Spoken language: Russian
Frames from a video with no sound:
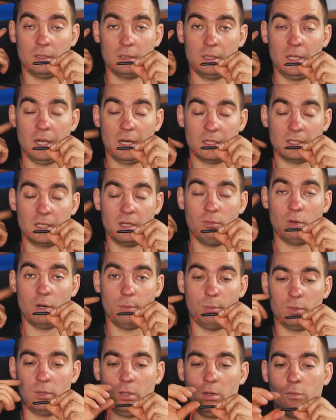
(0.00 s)
для разговора
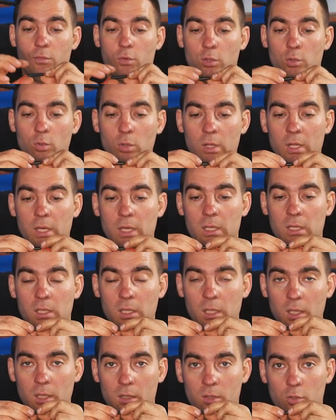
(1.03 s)
по телефону
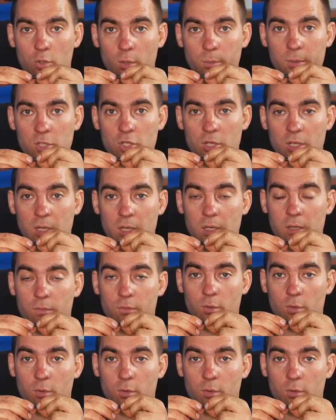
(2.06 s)
и кнопочка